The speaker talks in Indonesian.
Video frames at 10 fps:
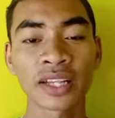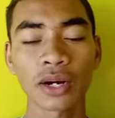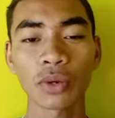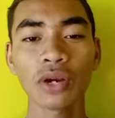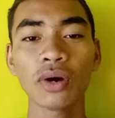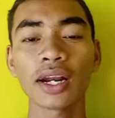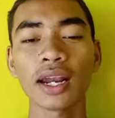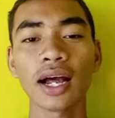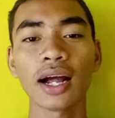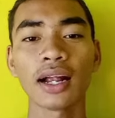Terwelu
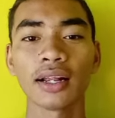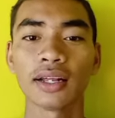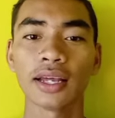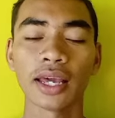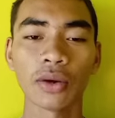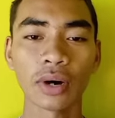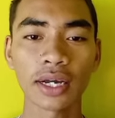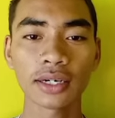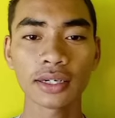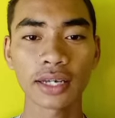adalah
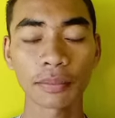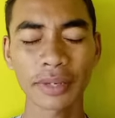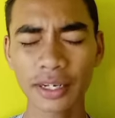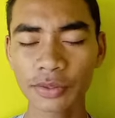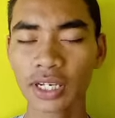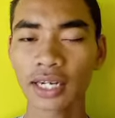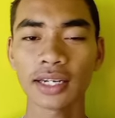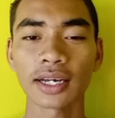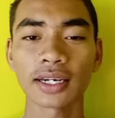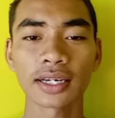hewan yang mirip
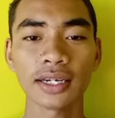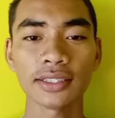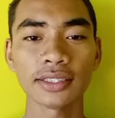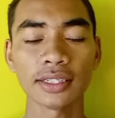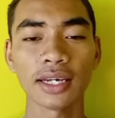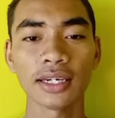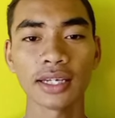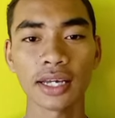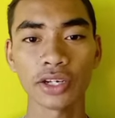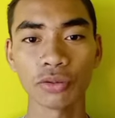sekali dengan kelinci dan
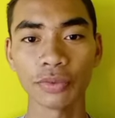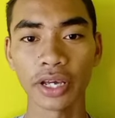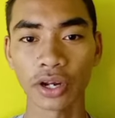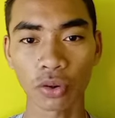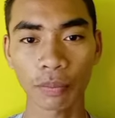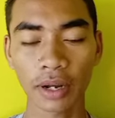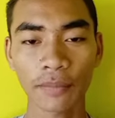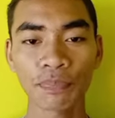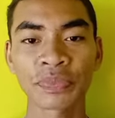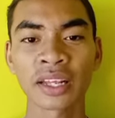dia hidup di Eropa.